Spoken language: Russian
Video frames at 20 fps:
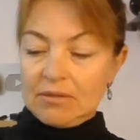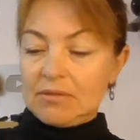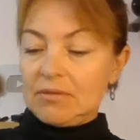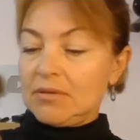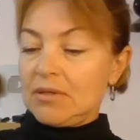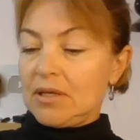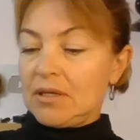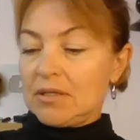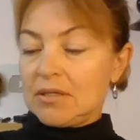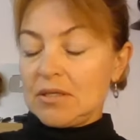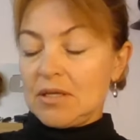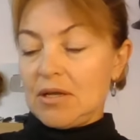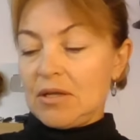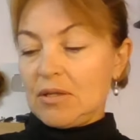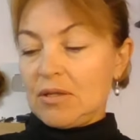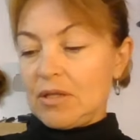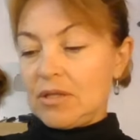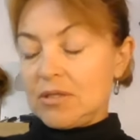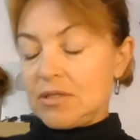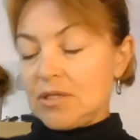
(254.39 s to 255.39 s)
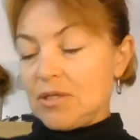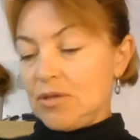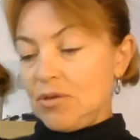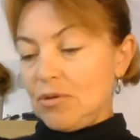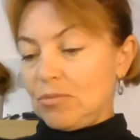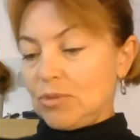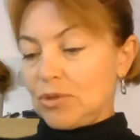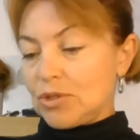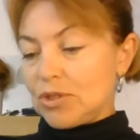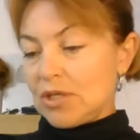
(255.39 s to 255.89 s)
Я не знаю, за нее
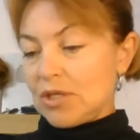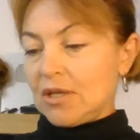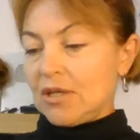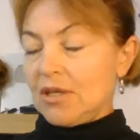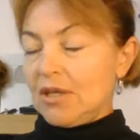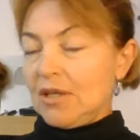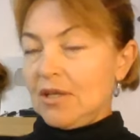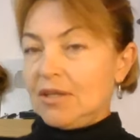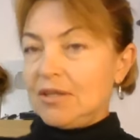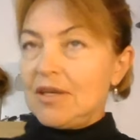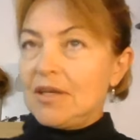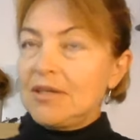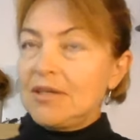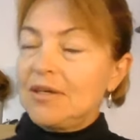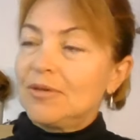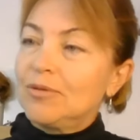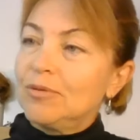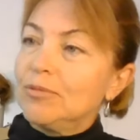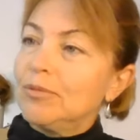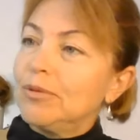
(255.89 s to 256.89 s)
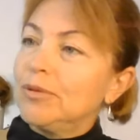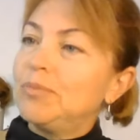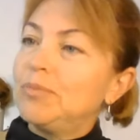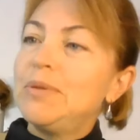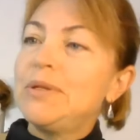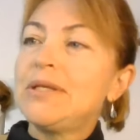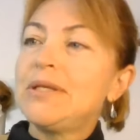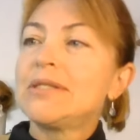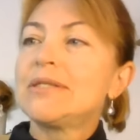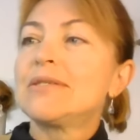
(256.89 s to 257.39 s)
можно дать какой-нибудь
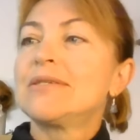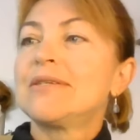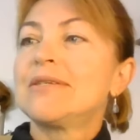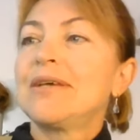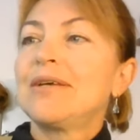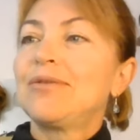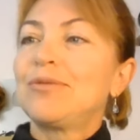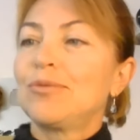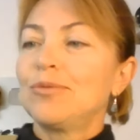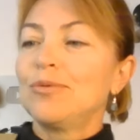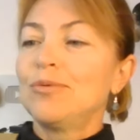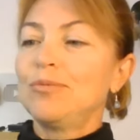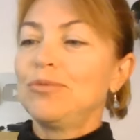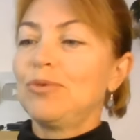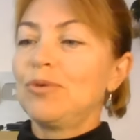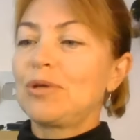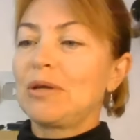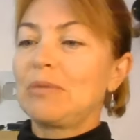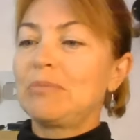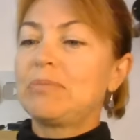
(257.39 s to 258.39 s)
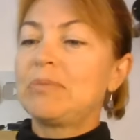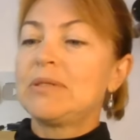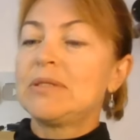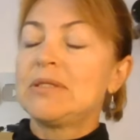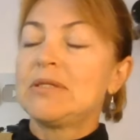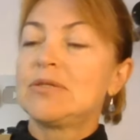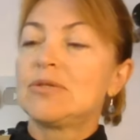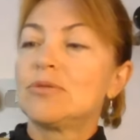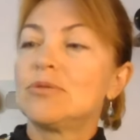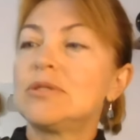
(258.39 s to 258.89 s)
приз за эту умную
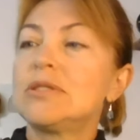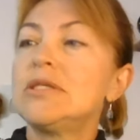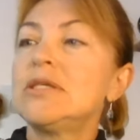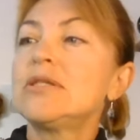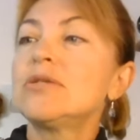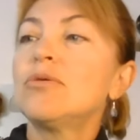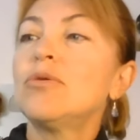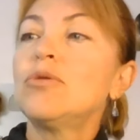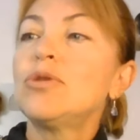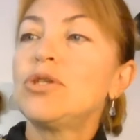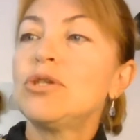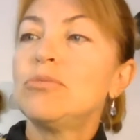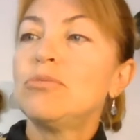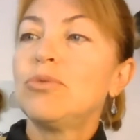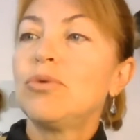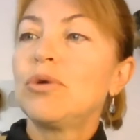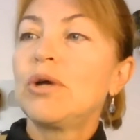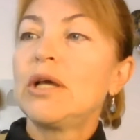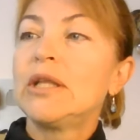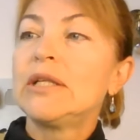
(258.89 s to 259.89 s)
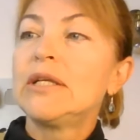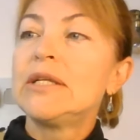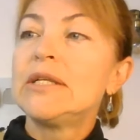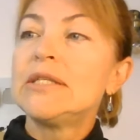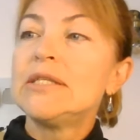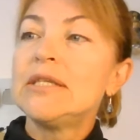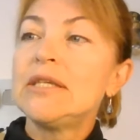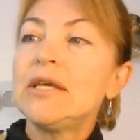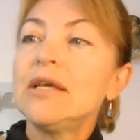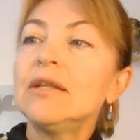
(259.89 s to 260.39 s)
композицию. Здесь очень много
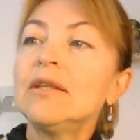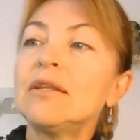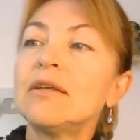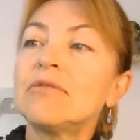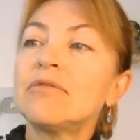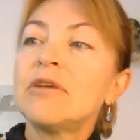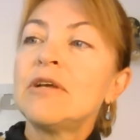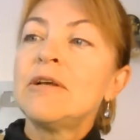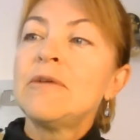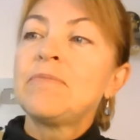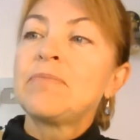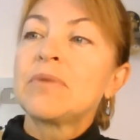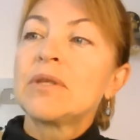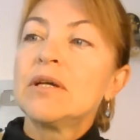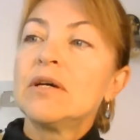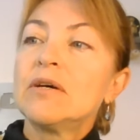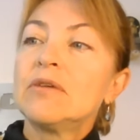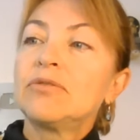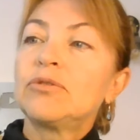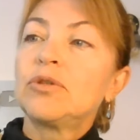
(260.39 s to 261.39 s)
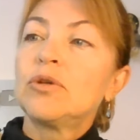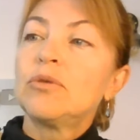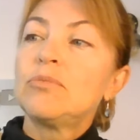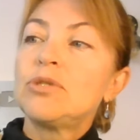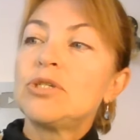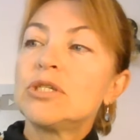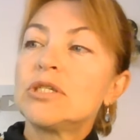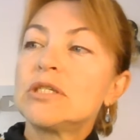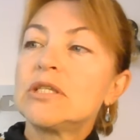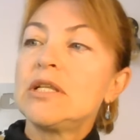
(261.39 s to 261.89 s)
ингредиентов, а, в том
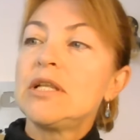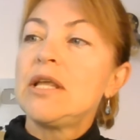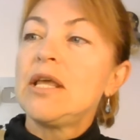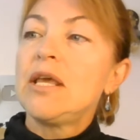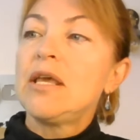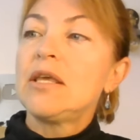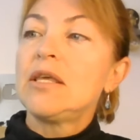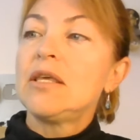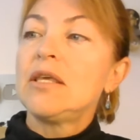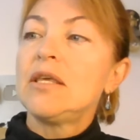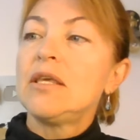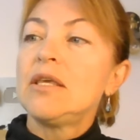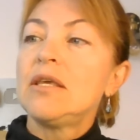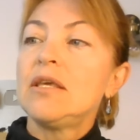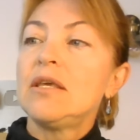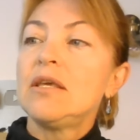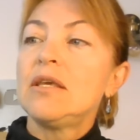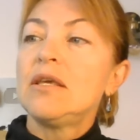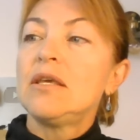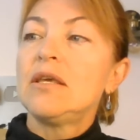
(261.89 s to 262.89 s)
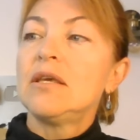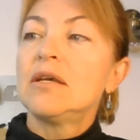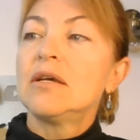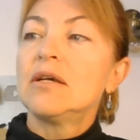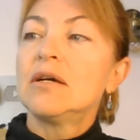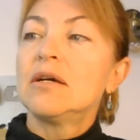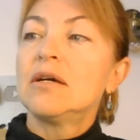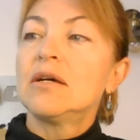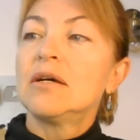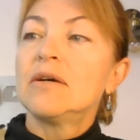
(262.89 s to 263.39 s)
числе и
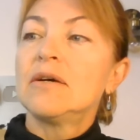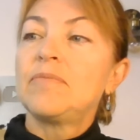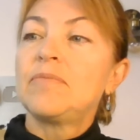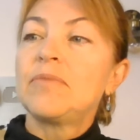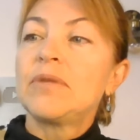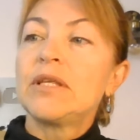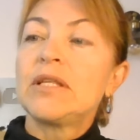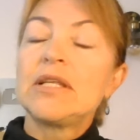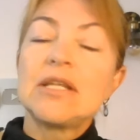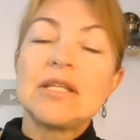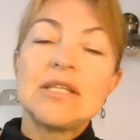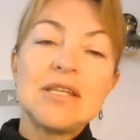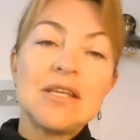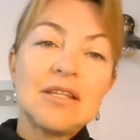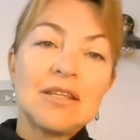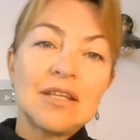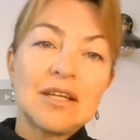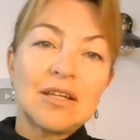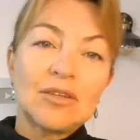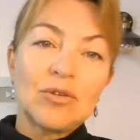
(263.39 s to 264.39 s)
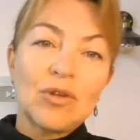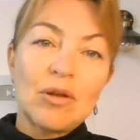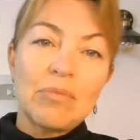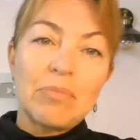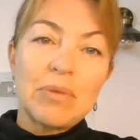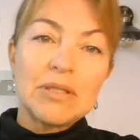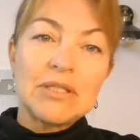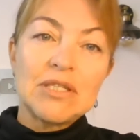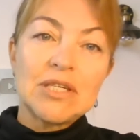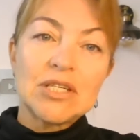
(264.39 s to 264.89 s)
а, ингредиенты, которые
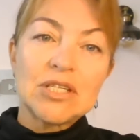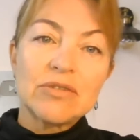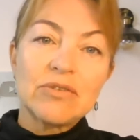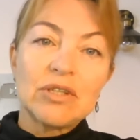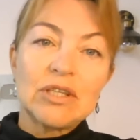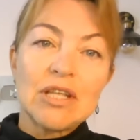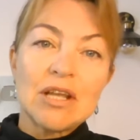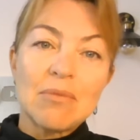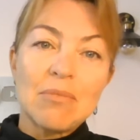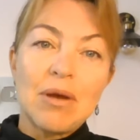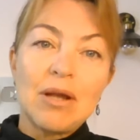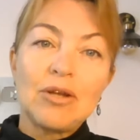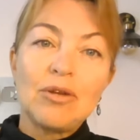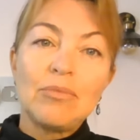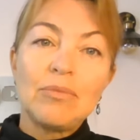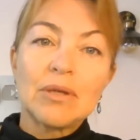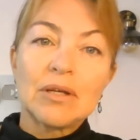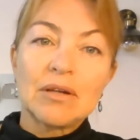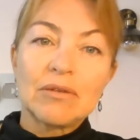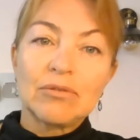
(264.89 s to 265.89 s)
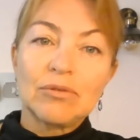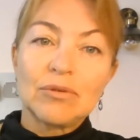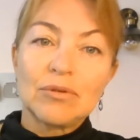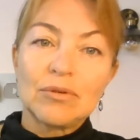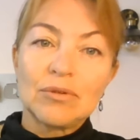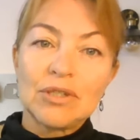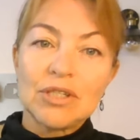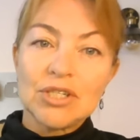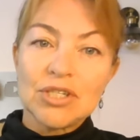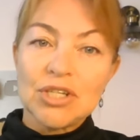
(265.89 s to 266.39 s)
поддерживают нормальную
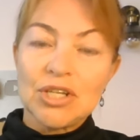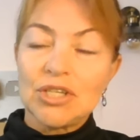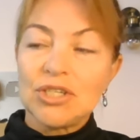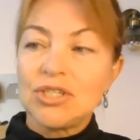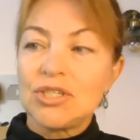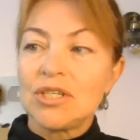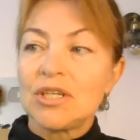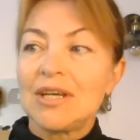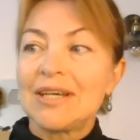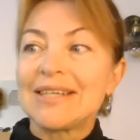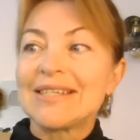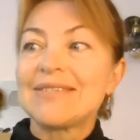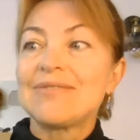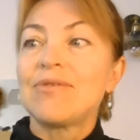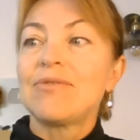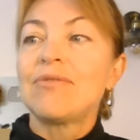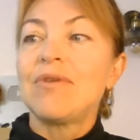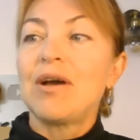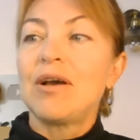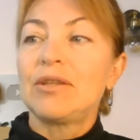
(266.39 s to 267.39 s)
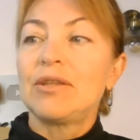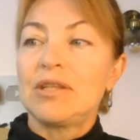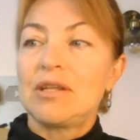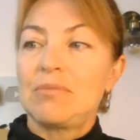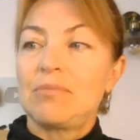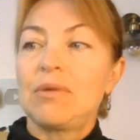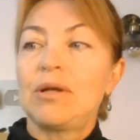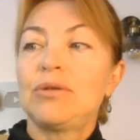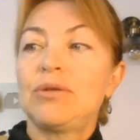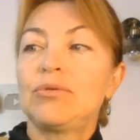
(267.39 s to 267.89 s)
микрофлору кишечника, развивают разрушает
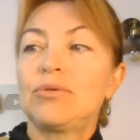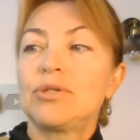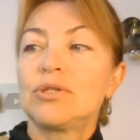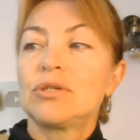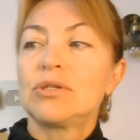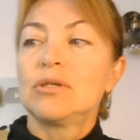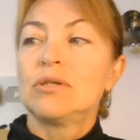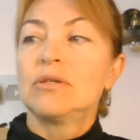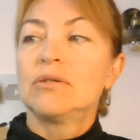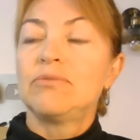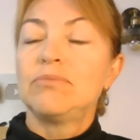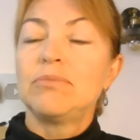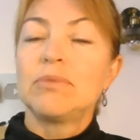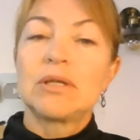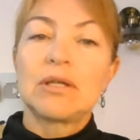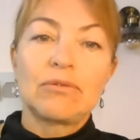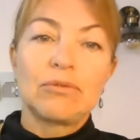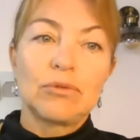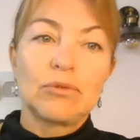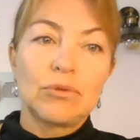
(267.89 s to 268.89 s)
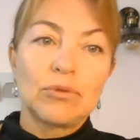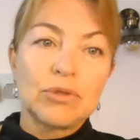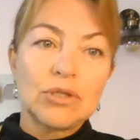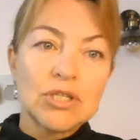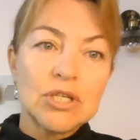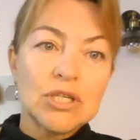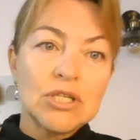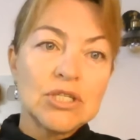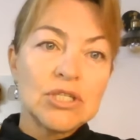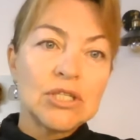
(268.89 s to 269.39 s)
нормальную э, микрофлору
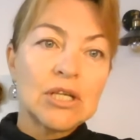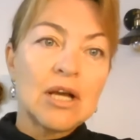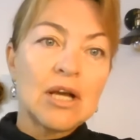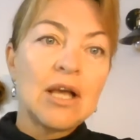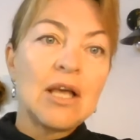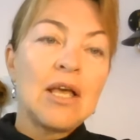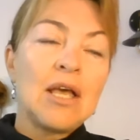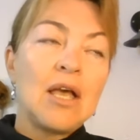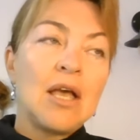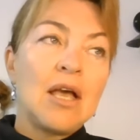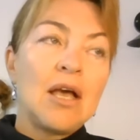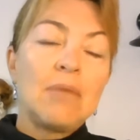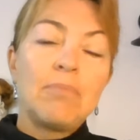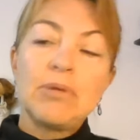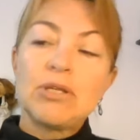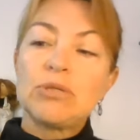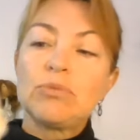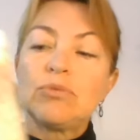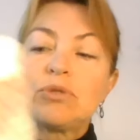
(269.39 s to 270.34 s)
кишечника. Почему